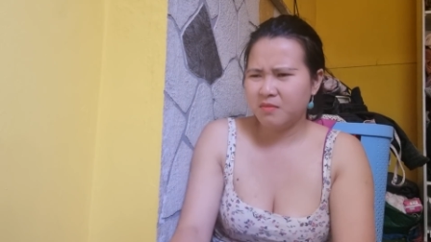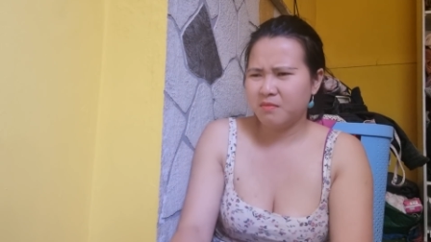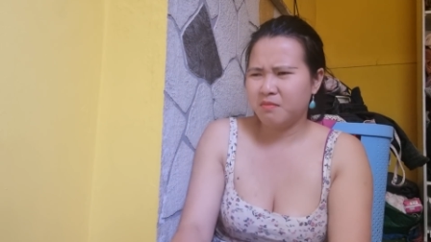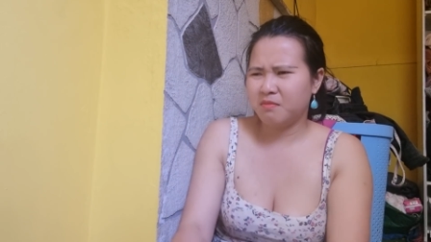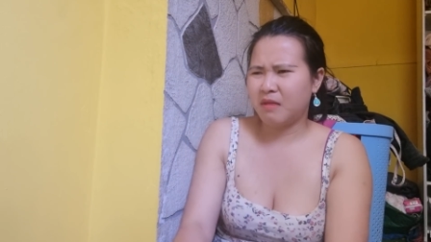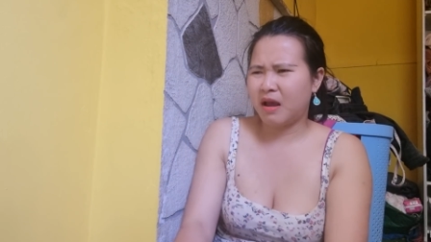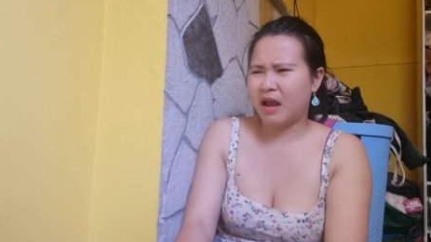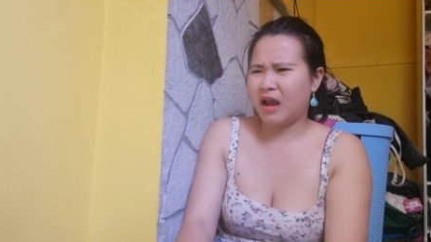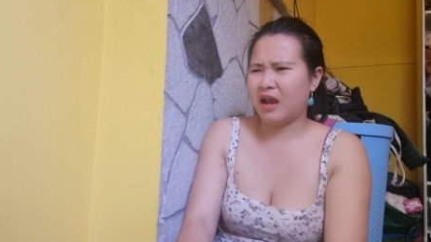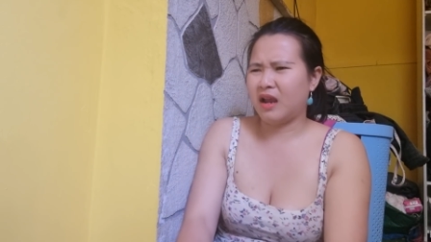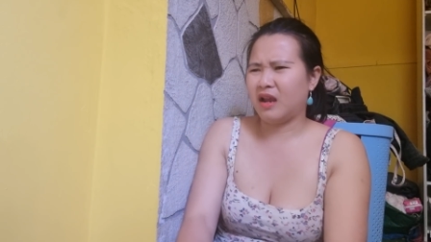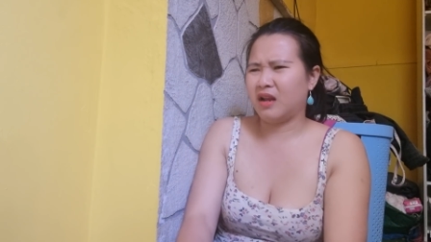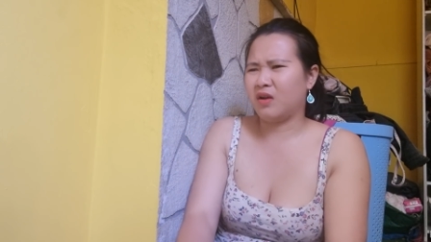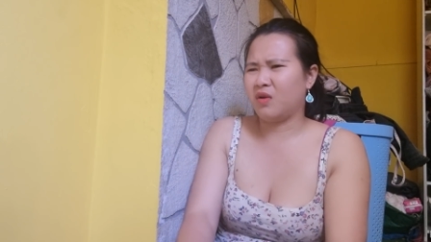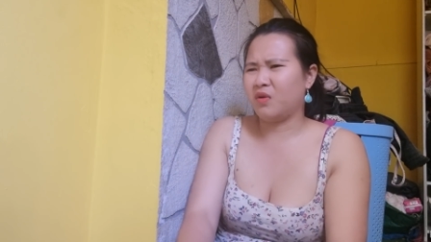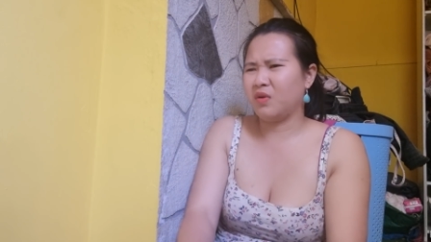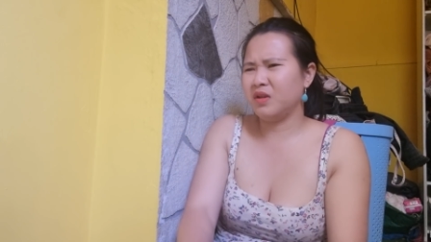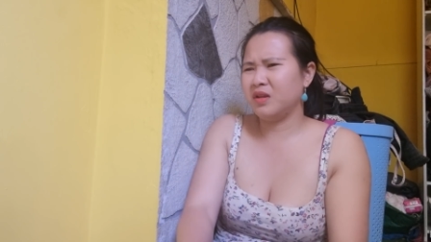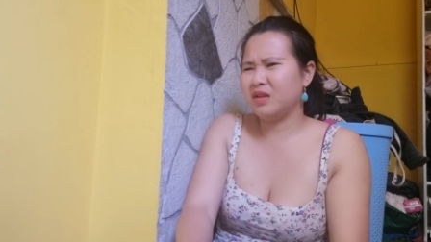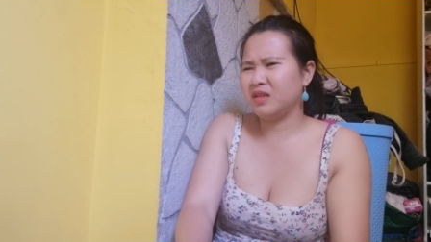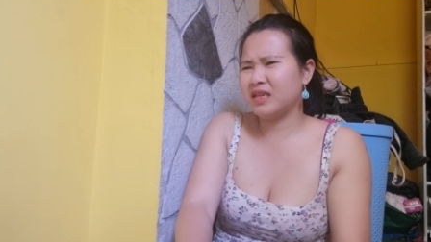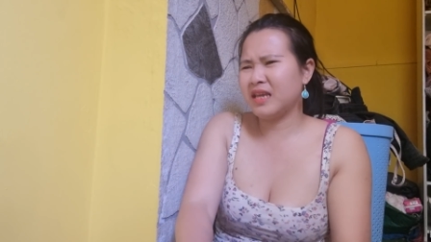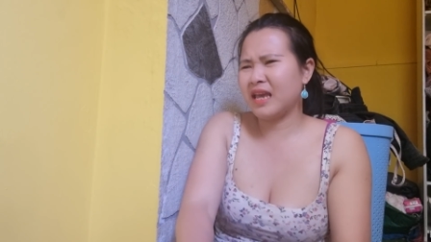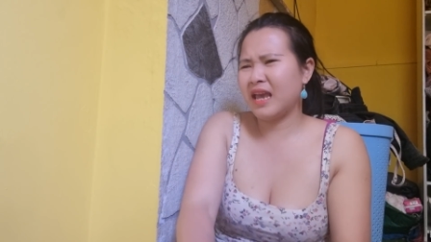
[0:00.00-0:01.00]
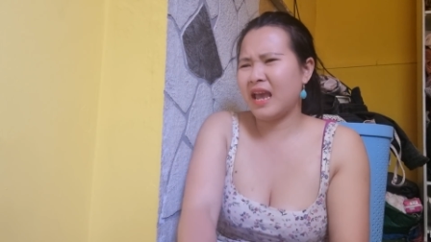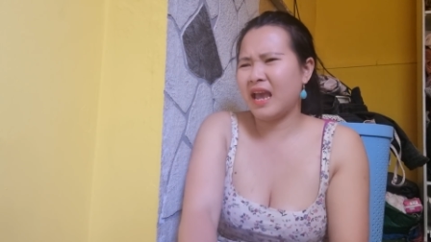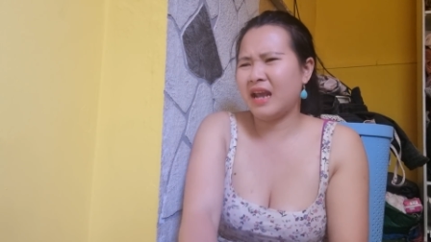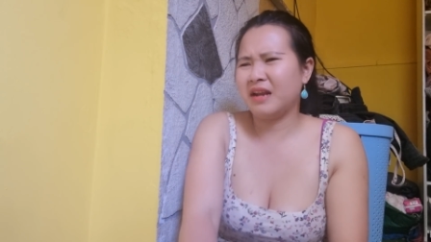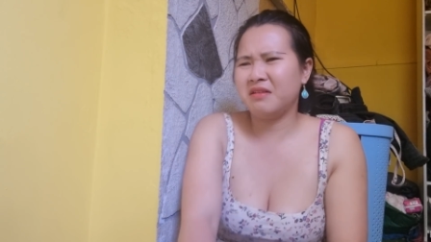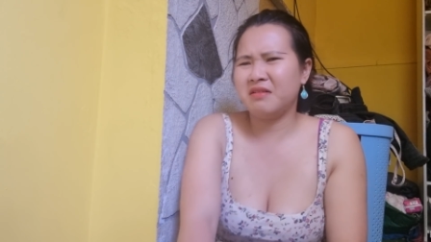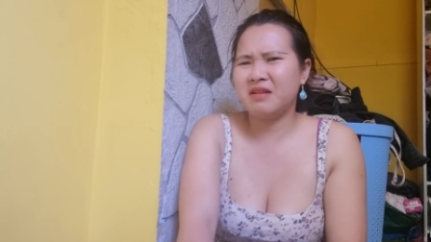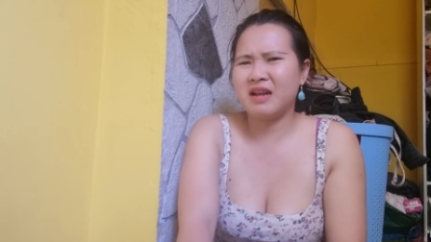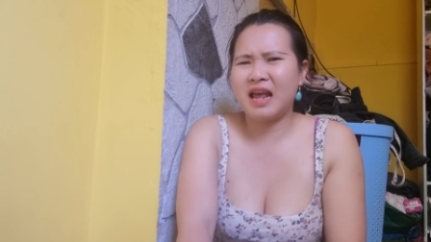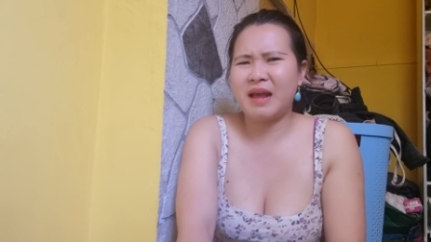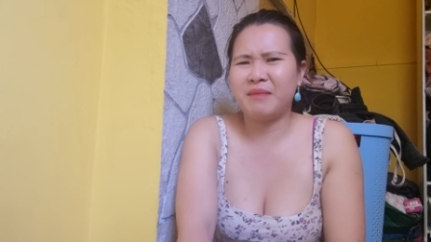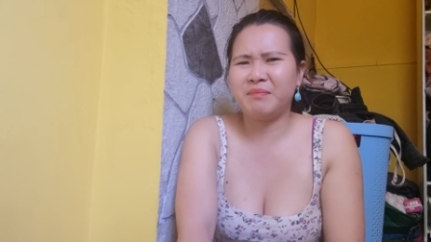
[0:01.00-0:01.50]
bà nội với cha nó
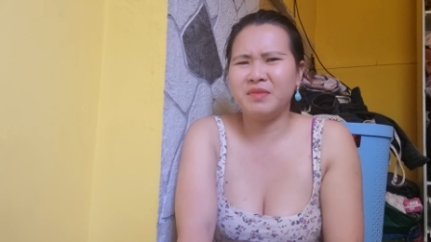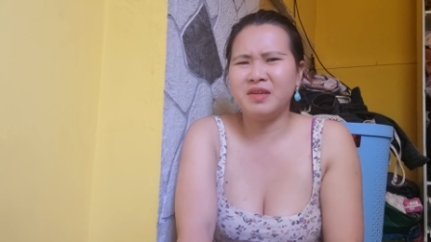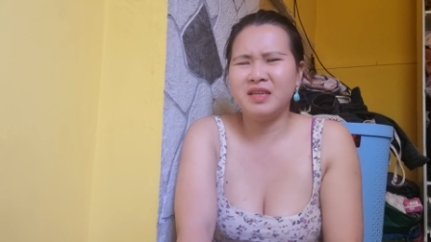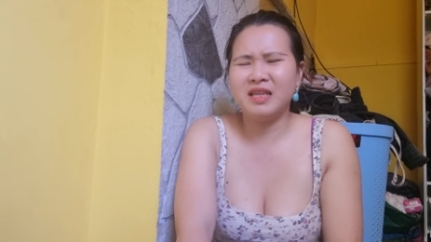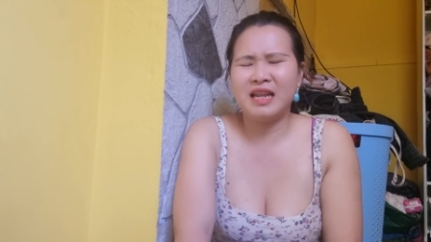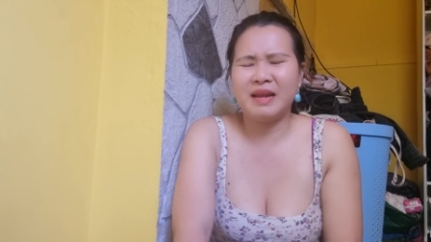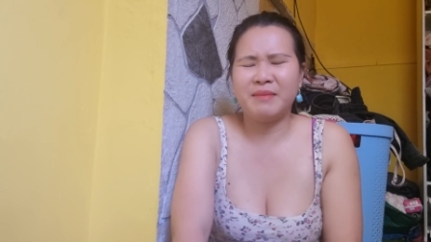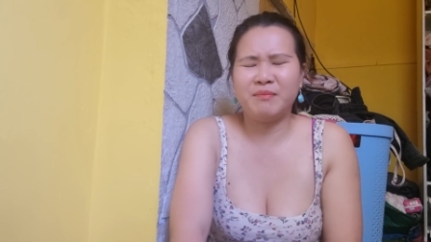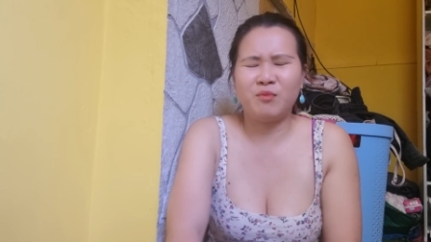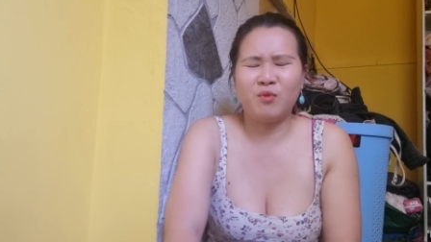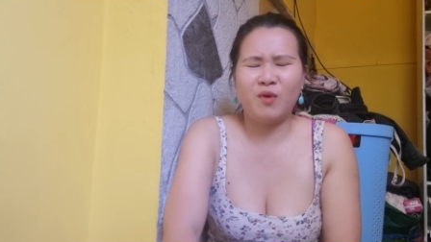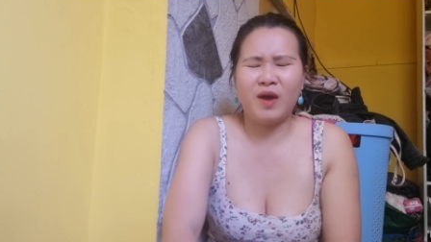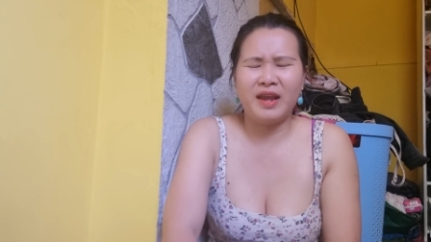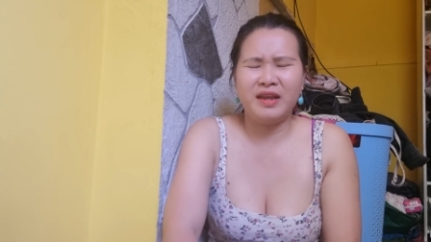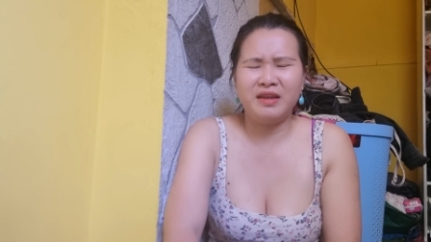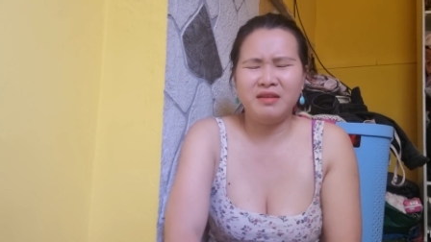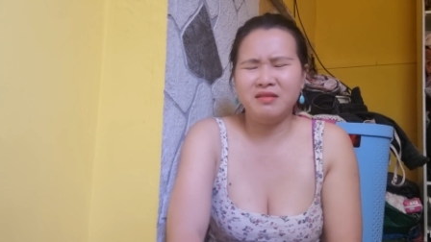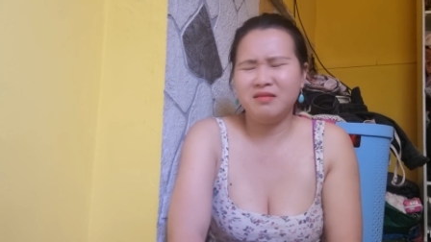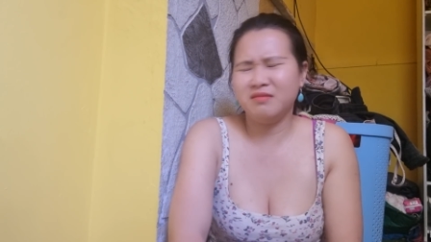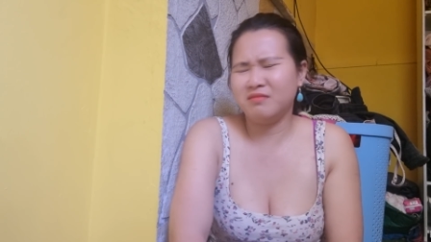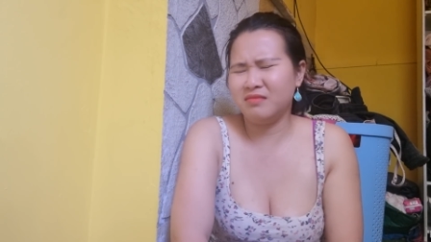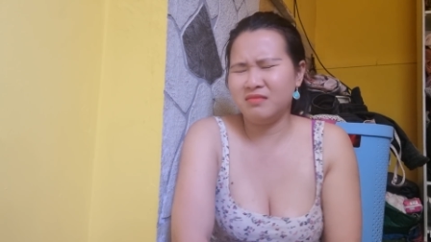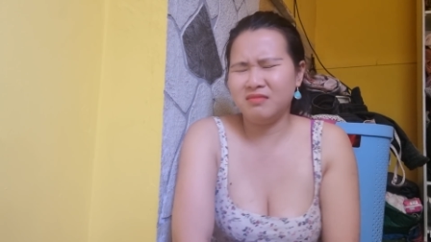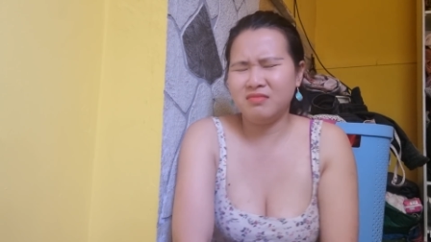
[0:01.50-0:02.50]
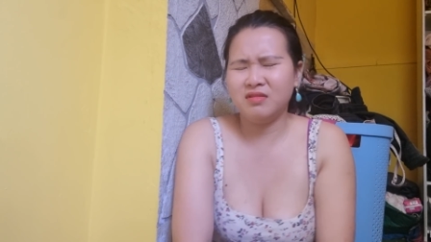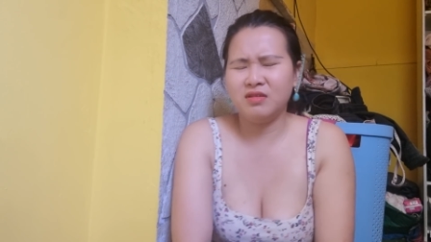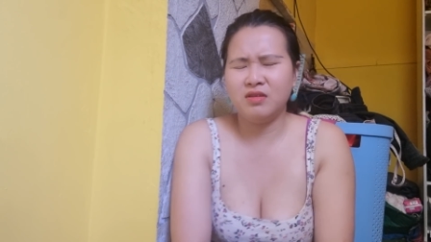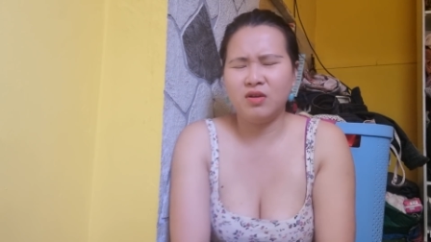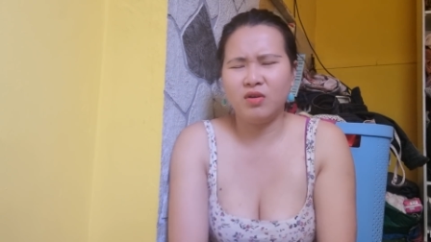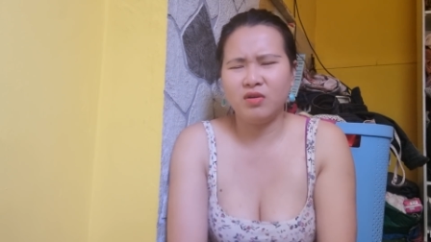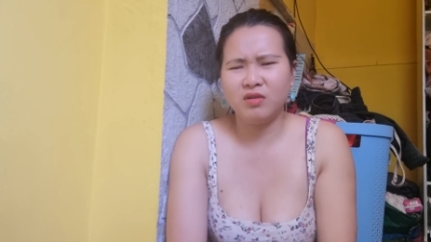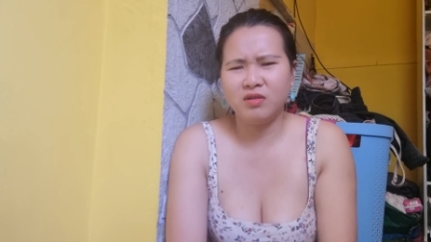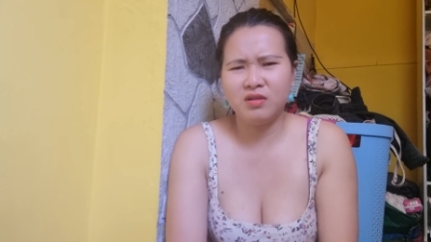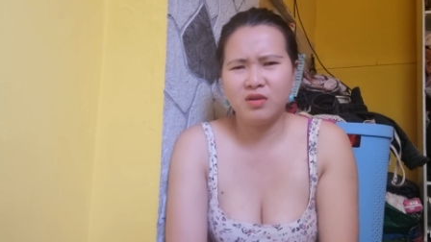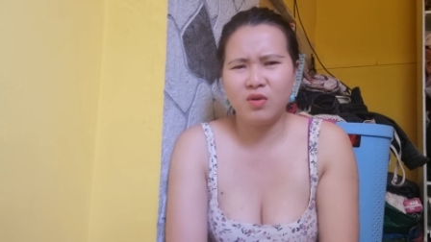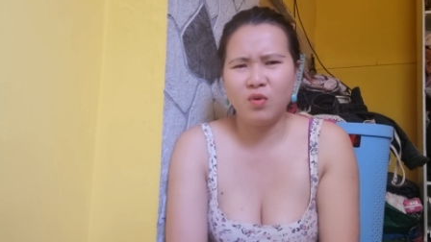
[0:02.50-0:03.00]
làm cái gì làm quậy ngủ,
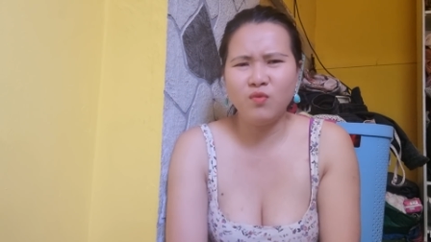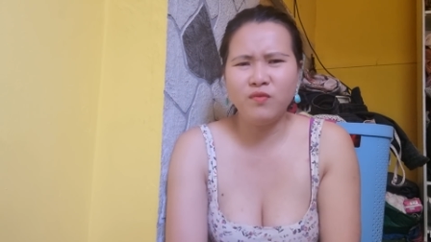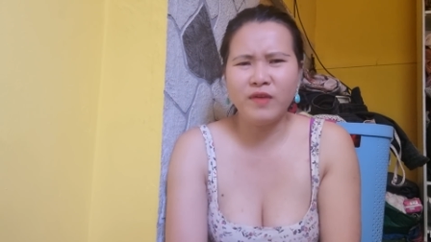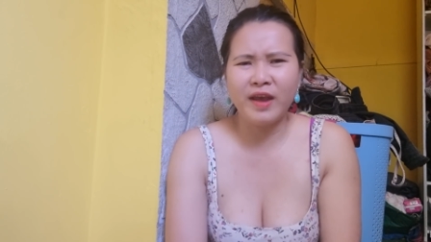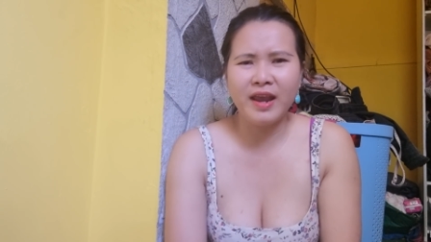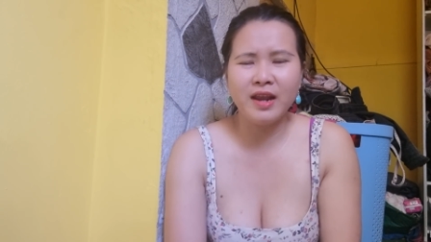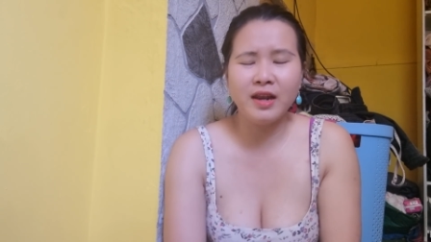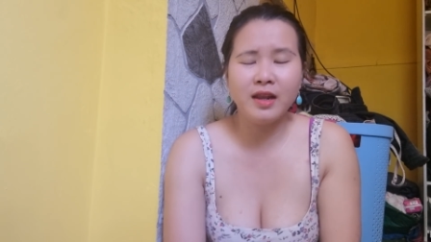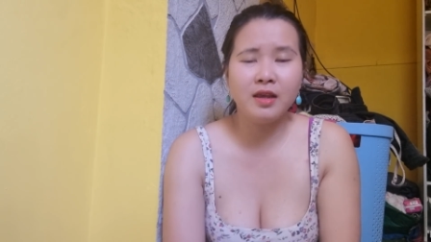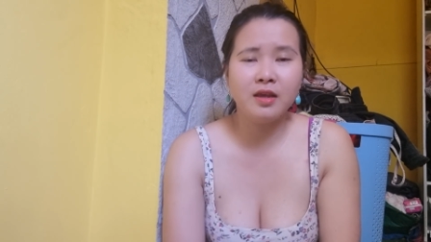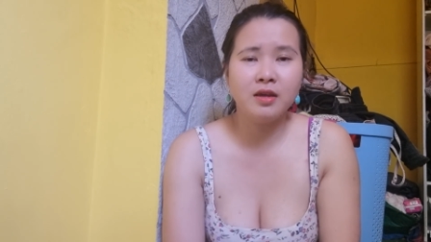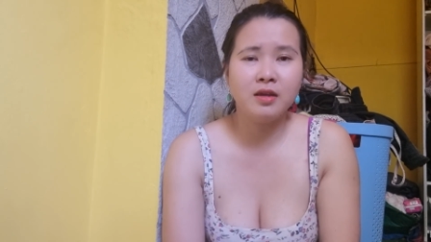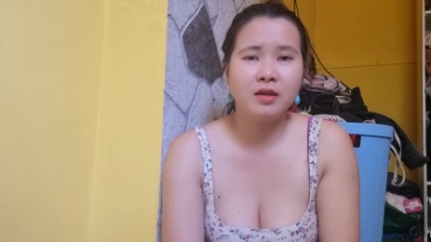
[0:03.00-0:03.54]
ngủ khỏe đi